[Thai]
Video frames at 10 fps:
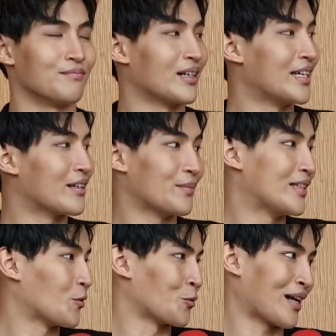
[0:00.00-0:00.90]
บางทีก็มี
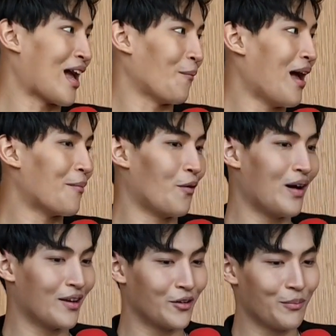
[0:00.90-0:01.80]
ตะกุกตะกักบ้าง เพราะ
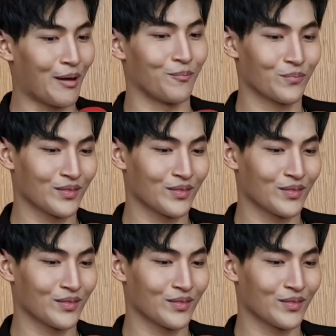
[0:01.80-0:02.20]
ว่าเราด้วยแบบ